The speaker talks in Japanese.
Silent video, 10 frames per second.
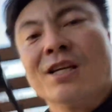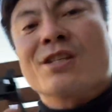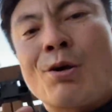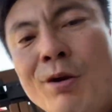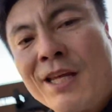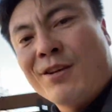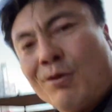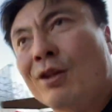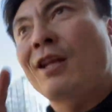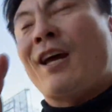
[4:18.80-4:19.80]
それに
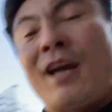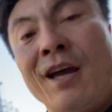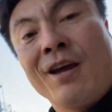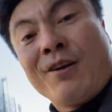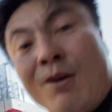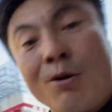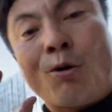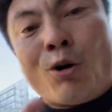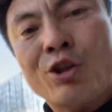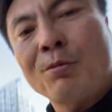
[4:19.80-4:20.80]
よって
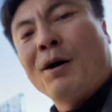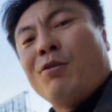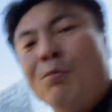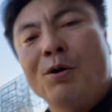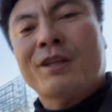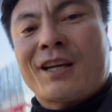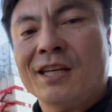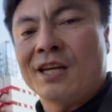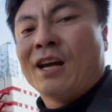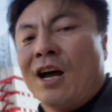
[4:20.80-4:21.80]
言葉を覚えた
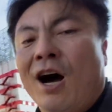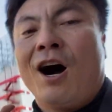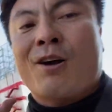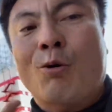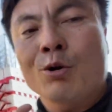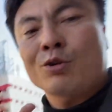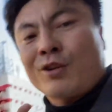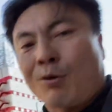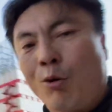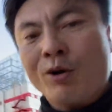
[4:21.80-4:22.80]
りあこういう時は
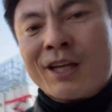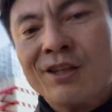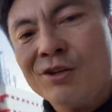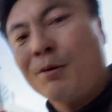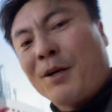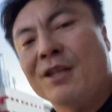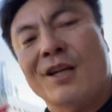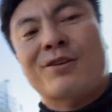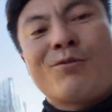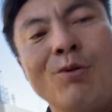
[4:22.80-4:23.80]
こうやって言えばいいんだっ
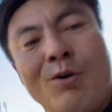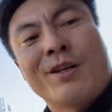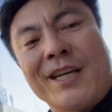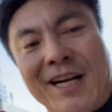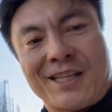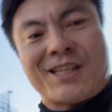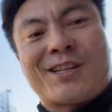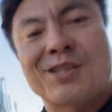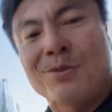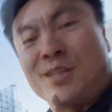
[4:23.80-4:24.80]
ていうのを理解したり
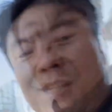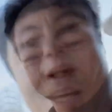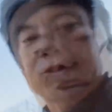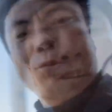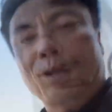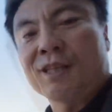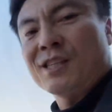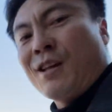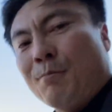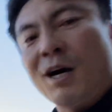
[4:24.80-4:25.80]
するんですね例えばです
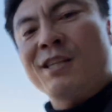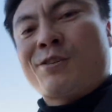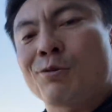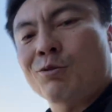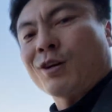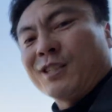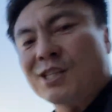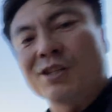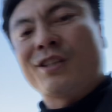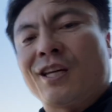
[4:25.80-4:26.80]
ねマンションとかに
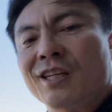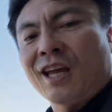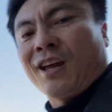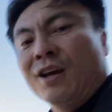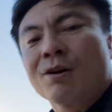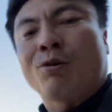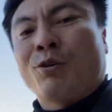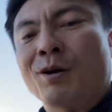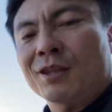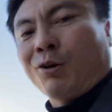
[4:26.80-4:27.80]
住んでいて子
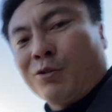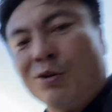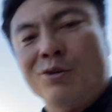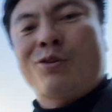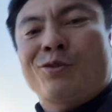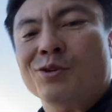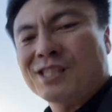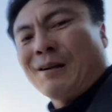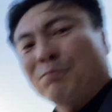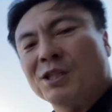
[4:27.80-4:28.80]
供がどんどんどんどん
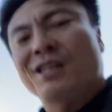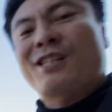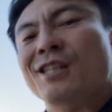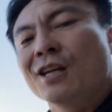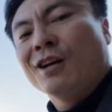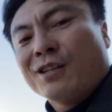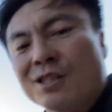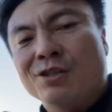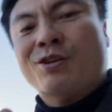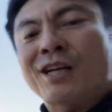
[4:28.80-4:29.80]
ジャンプして
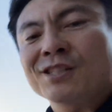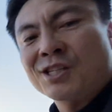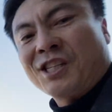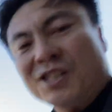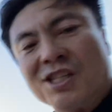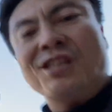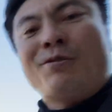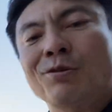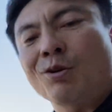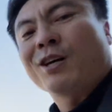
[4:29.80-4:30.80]
床にずしんずしん
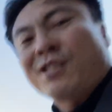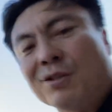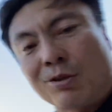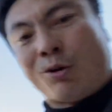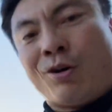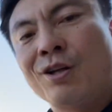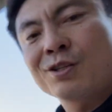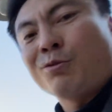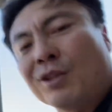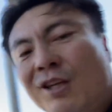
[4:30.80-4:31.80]
音がすると
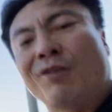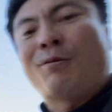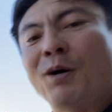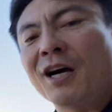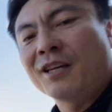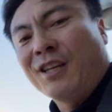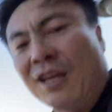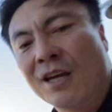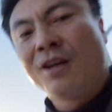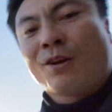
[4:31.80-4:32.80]
そういったような場合に
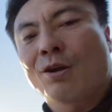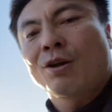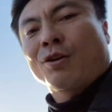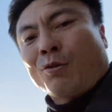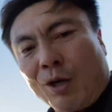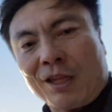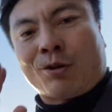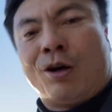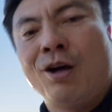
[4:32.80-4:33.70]
こらっと